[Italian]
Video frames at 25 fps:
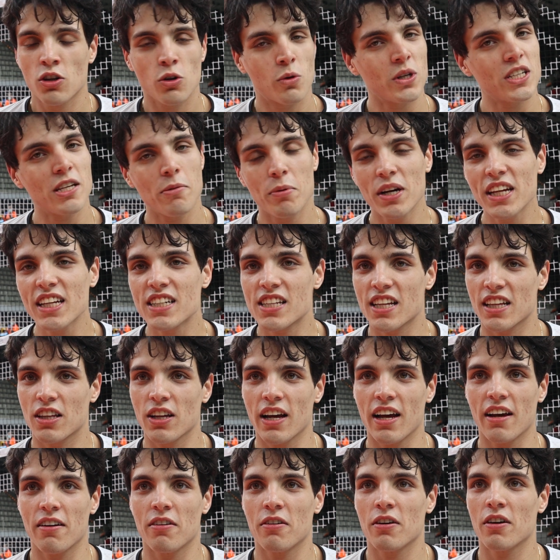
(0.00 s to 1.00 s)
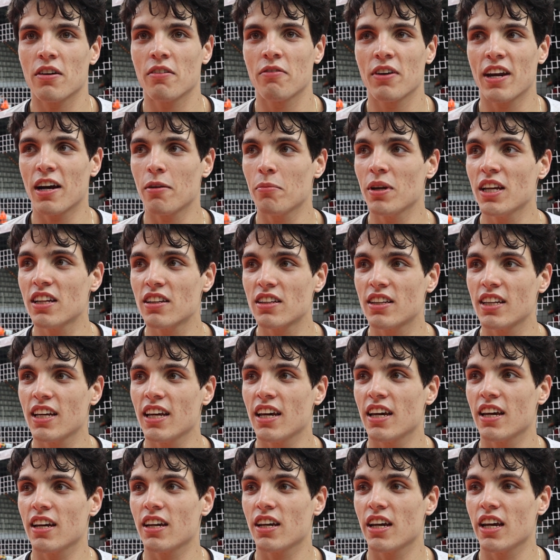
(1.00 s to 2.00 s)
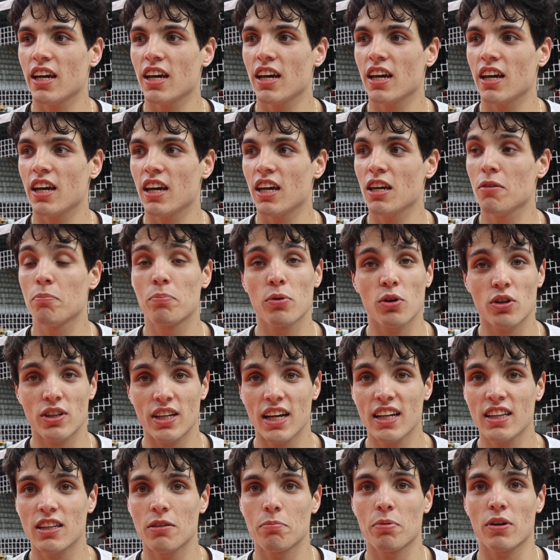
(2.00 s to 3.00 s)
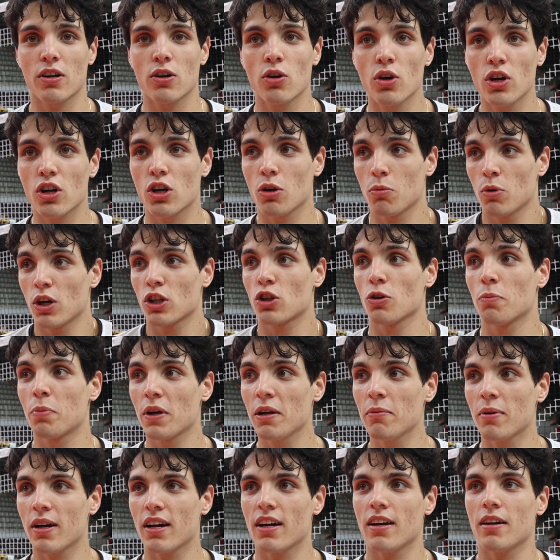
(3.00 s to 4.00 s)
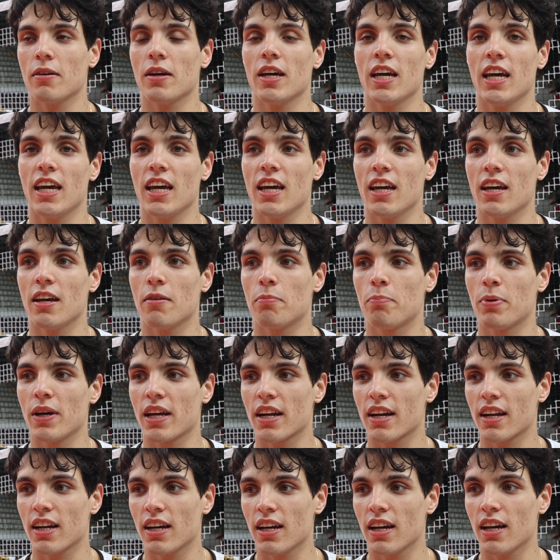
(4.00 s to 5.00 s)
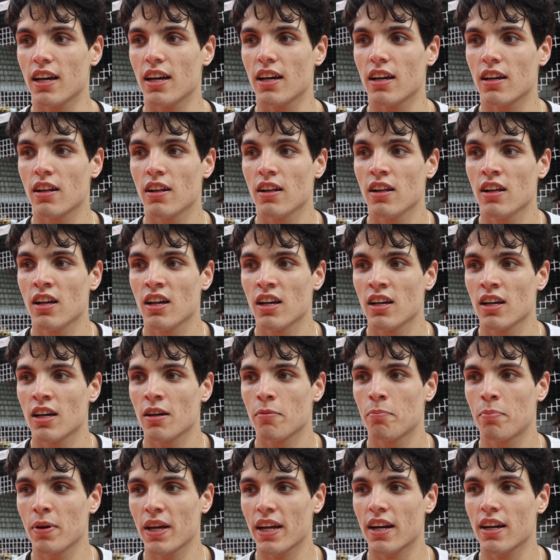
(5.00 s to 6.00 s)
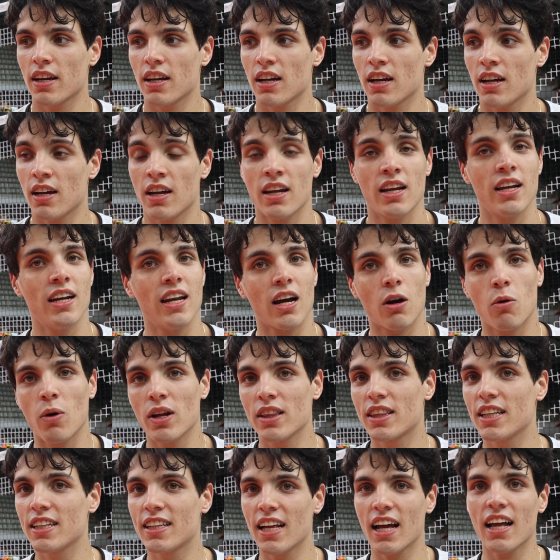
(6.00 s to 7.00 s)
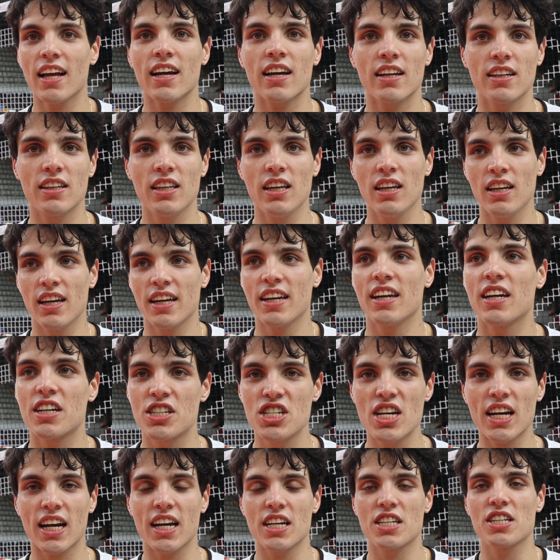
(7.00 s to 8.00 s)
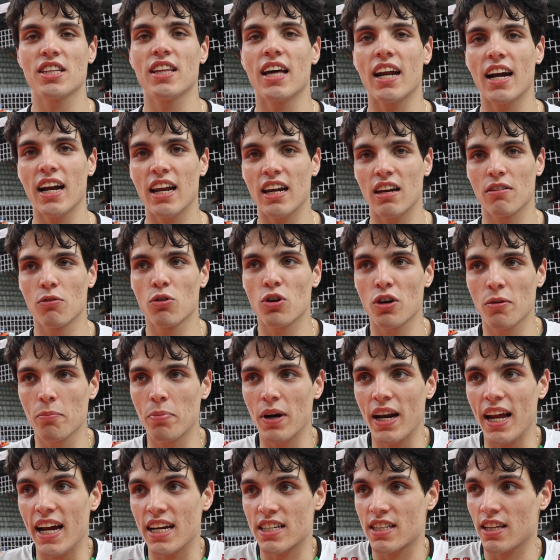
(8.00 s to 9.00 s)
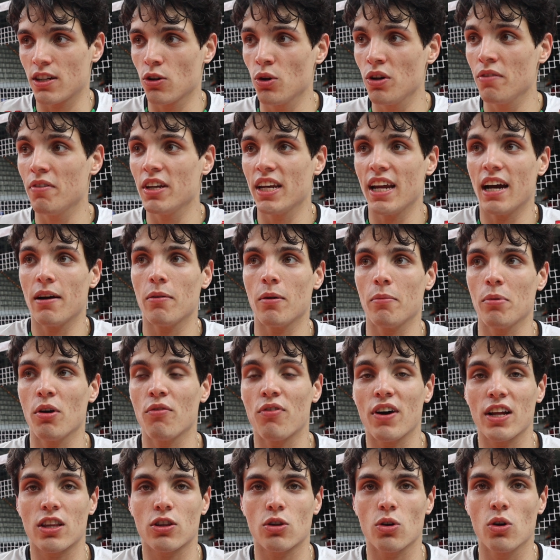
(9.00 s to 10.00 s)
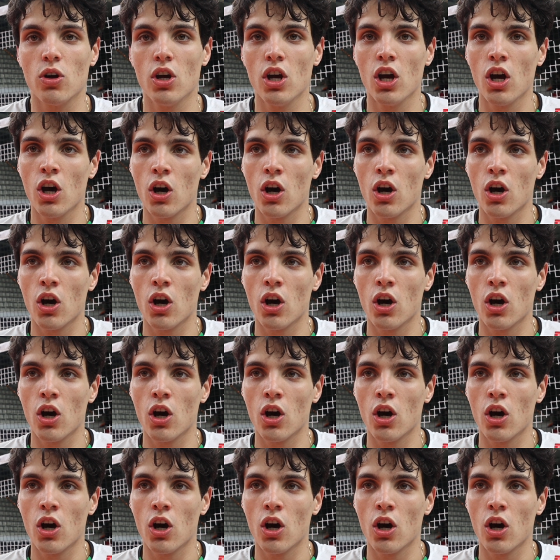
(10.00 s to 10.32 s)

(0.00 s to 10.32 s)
Questa partita è stata veramente eh, importante per noi, come ho detto prima, eh, per, per eh, la quantità di energia che ci darà il lavoro in palestra. Noi veniamo, abbiamo fatto